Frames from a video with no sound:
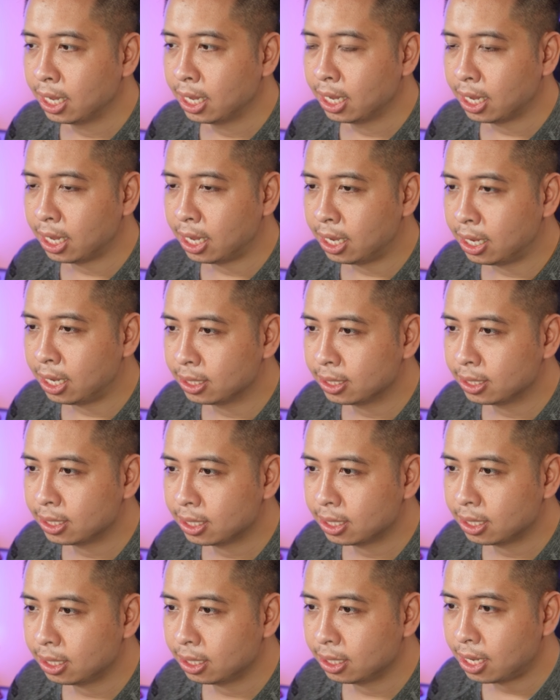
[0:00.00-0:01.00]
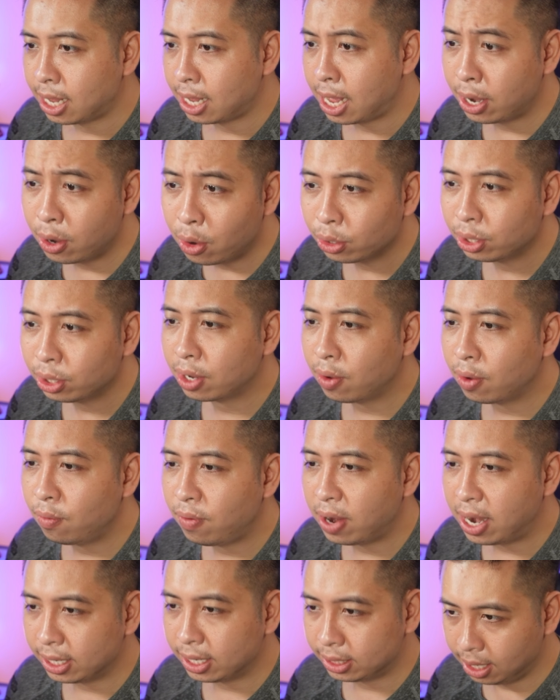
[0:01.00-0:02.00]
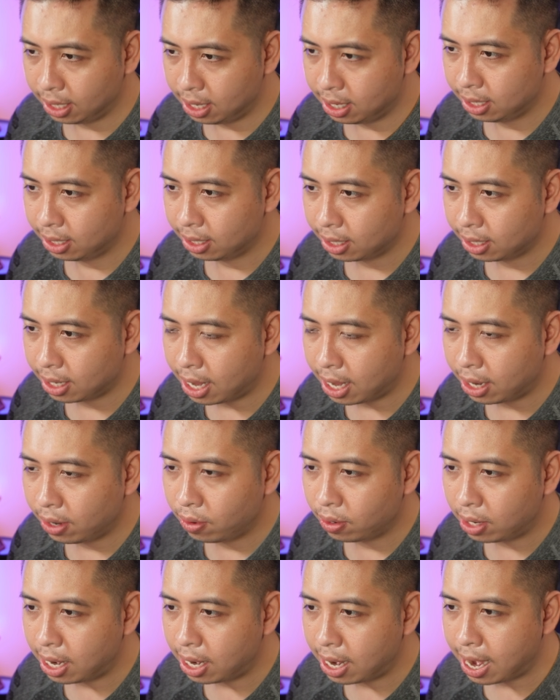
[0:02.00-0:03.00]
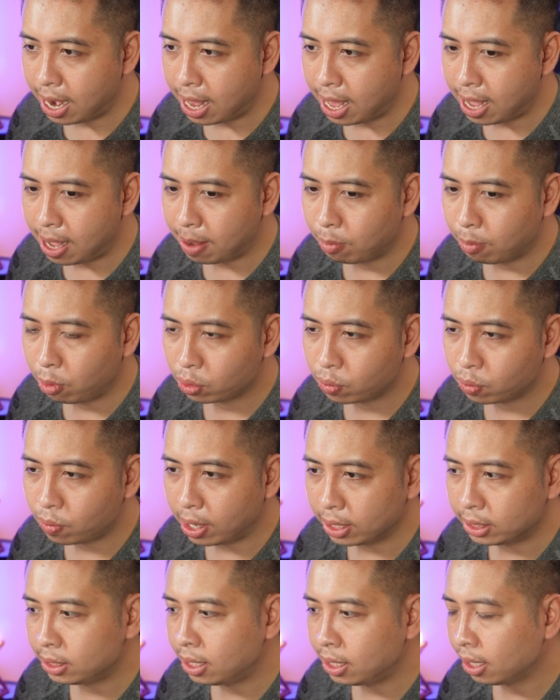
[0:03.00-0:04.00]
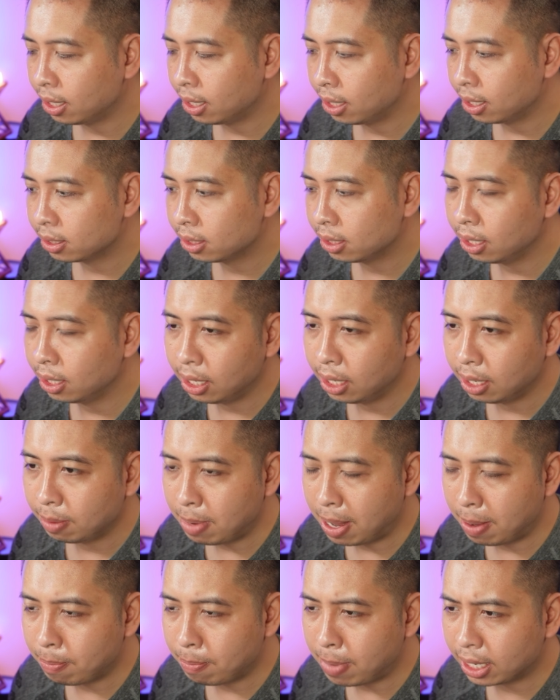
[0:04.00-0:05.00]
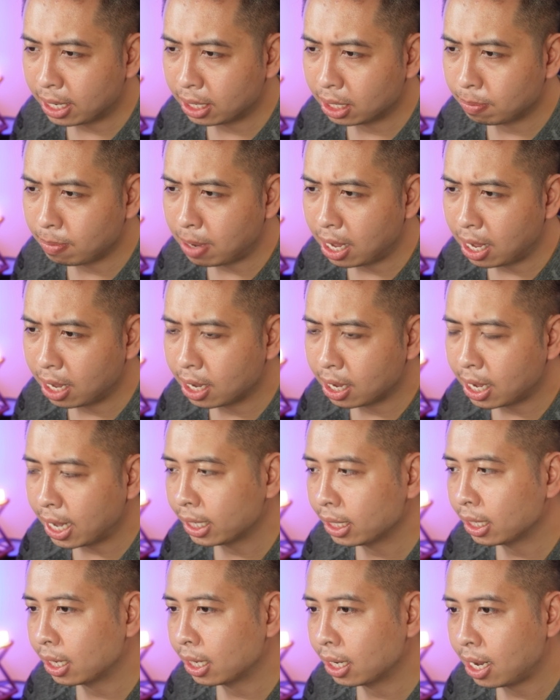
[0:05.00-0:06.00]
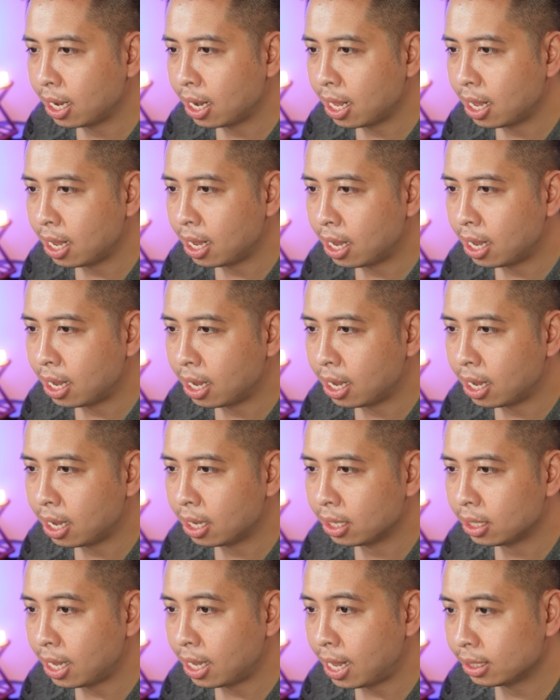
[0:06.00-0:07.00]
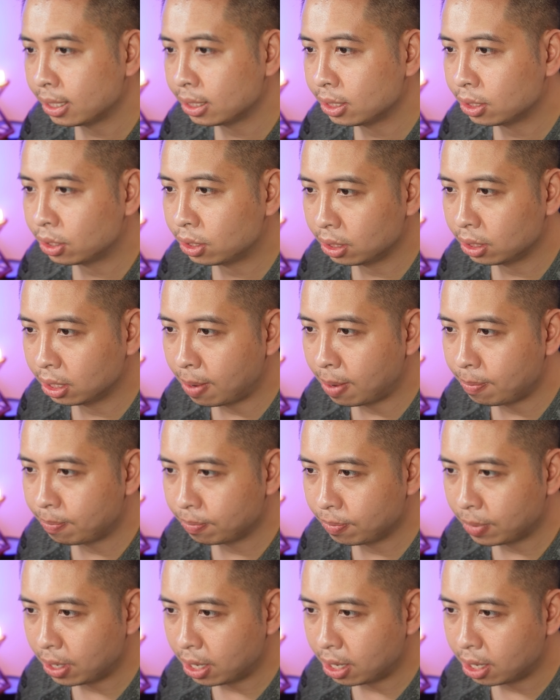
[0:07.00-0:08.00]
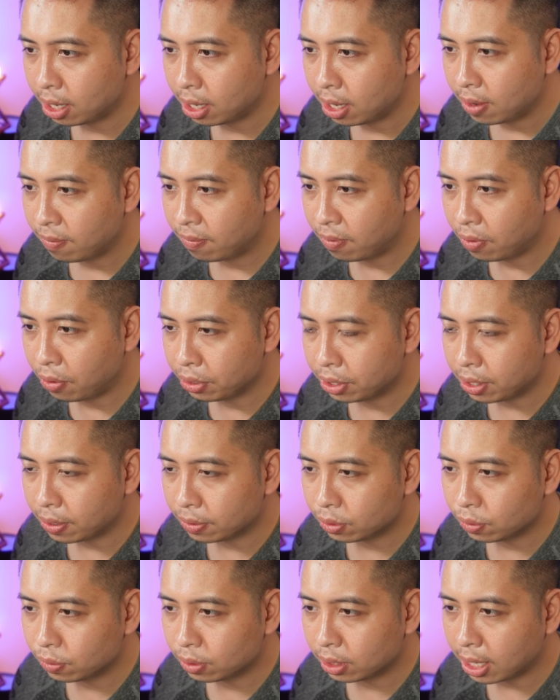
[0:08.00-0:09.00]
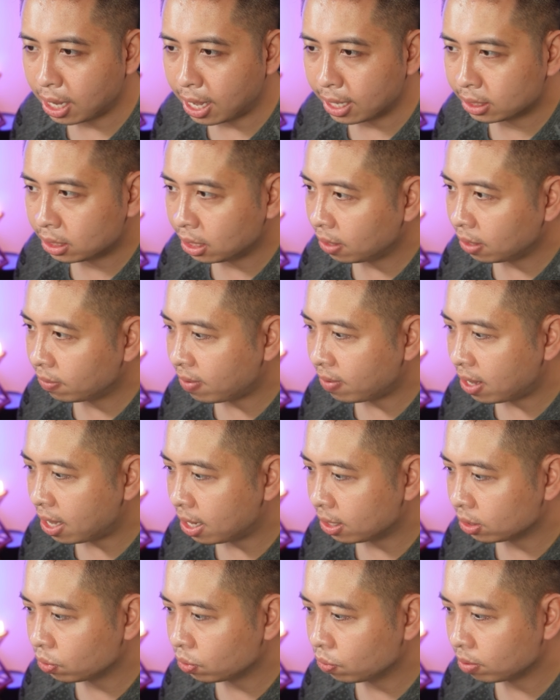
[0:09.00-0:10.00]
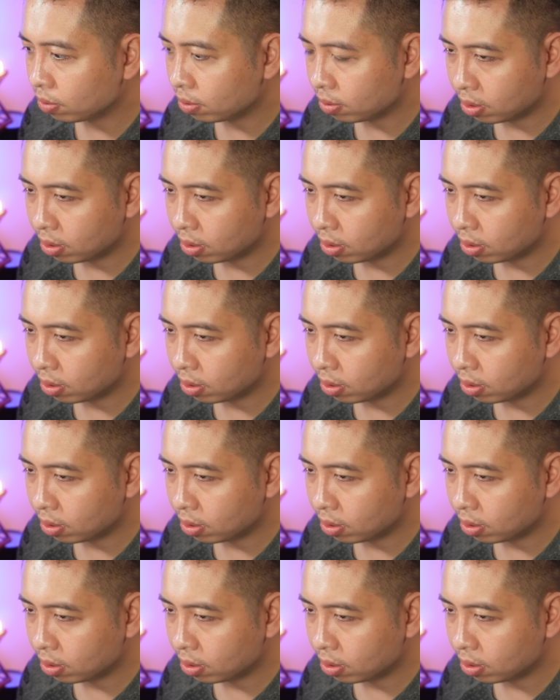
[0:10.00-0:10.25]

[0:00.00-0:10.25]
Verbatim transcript: À, anode thì không phải là sơn, anode là một quá trình xử lý bề mặt bằng cách là à, ngâm à, phôi trong dung dịch axit và dùng